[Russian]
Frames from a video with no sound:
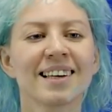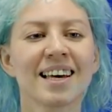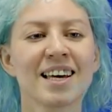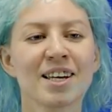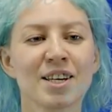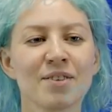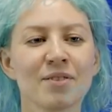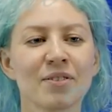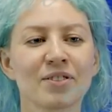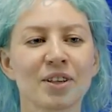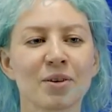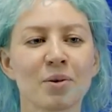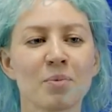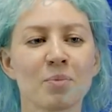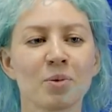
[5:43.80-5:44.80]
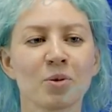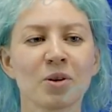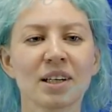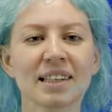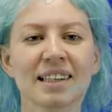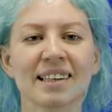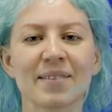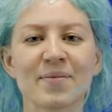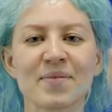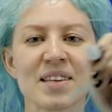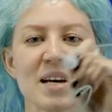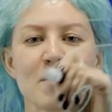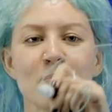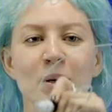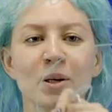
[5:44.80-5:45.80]
и во втором блоке
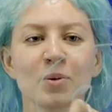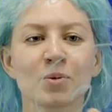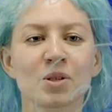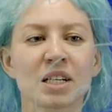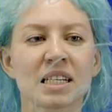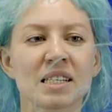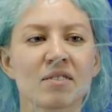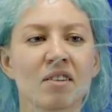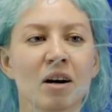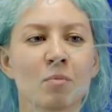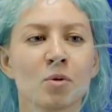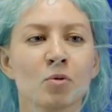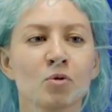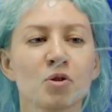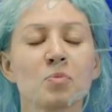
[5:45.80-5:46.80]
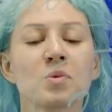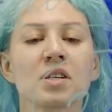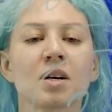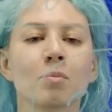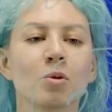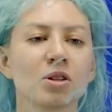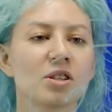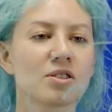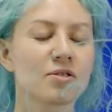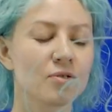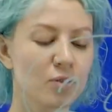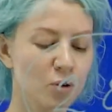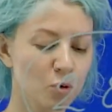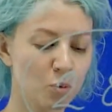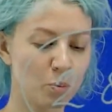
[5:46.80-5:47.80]
мы уже с вами учимся работать
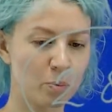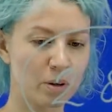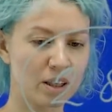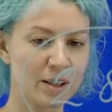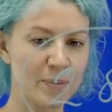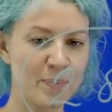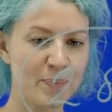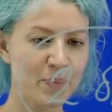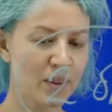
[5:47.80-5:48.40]
в группах.